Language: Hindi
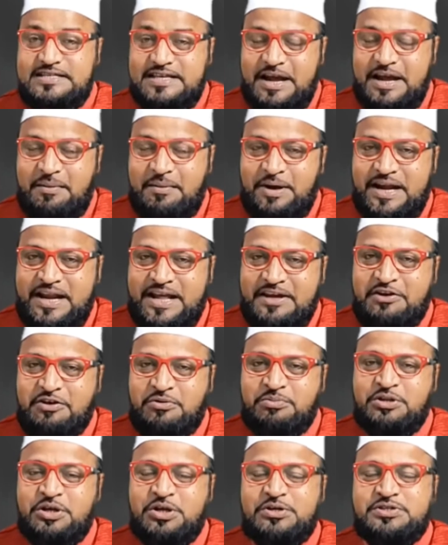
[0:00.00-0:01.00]
अस्सलाम
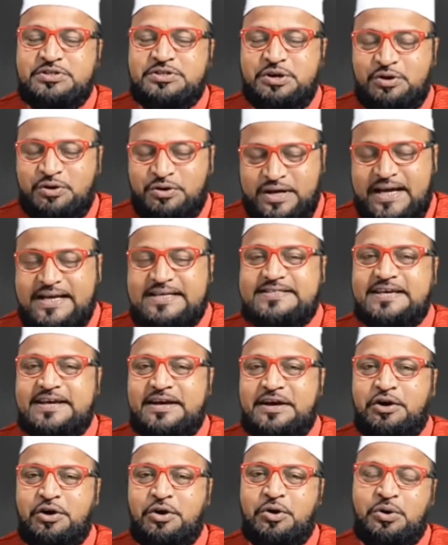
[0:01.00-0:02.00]
वालेकुम दोस्तों
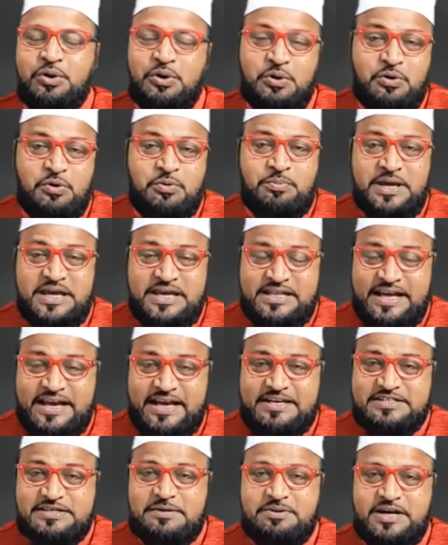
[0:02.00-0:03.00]
कैसे हो उम्मीद
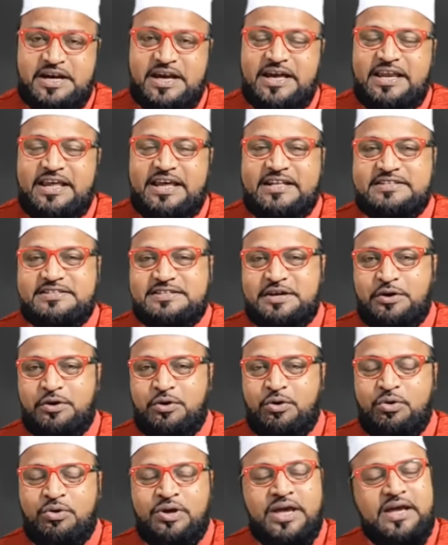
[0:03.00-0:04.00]
है कि सब खैरियत से
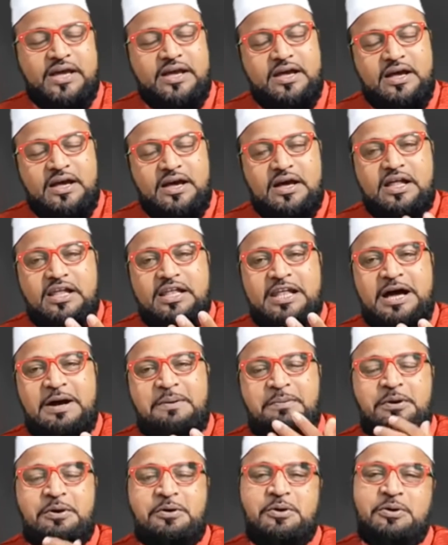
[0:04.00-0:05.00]
होंगे अल्लाह
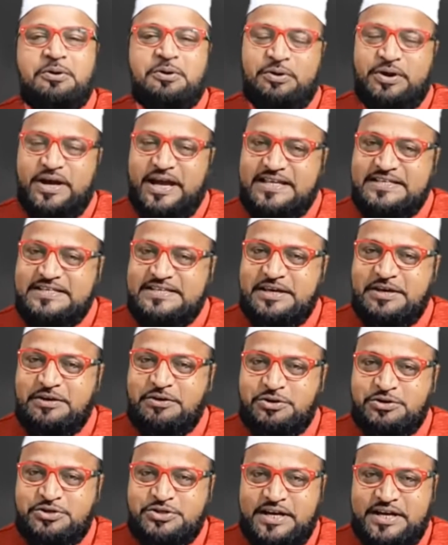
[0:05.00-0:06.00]
आप लोगों को ऐसे ही
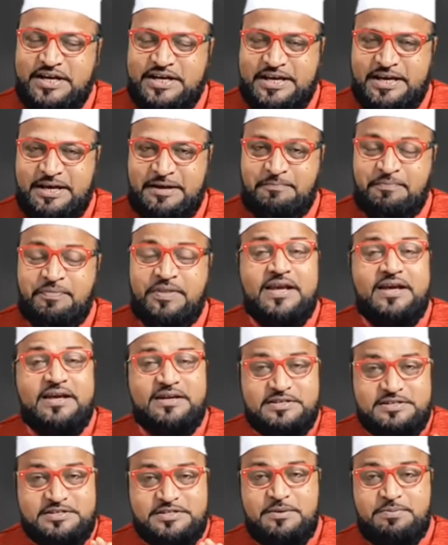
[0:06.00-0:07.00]
खुश रखे
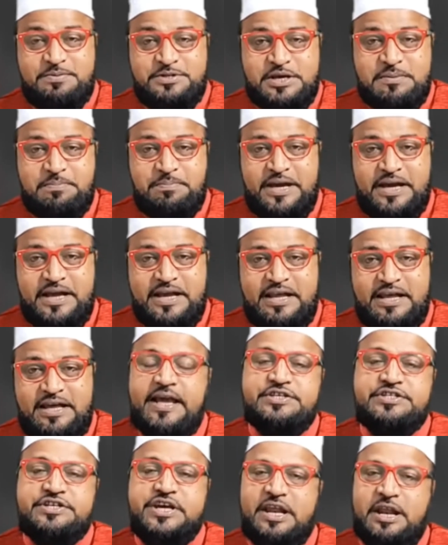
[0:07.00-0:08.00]
सबसे पहले
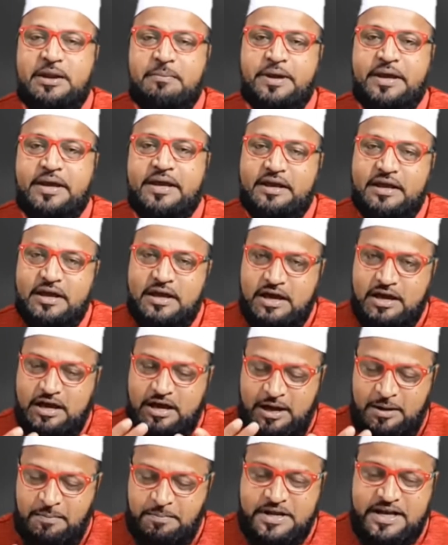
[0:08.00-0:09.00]
चैनल में
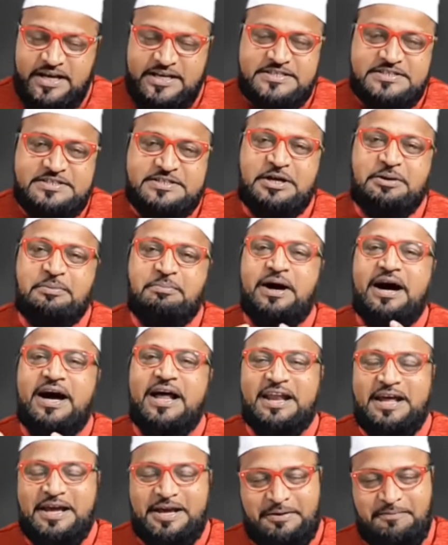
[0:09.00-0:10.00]
आपका
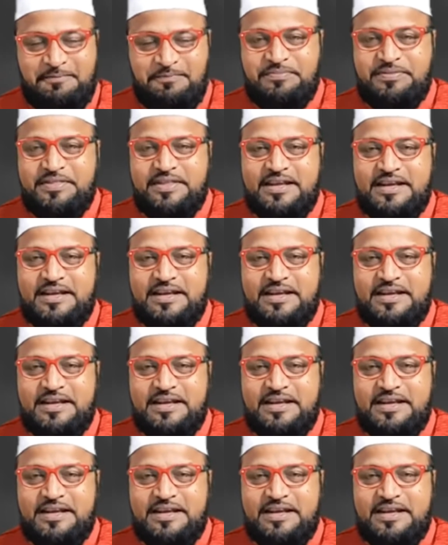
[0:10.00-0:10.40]
इस्तकबाल है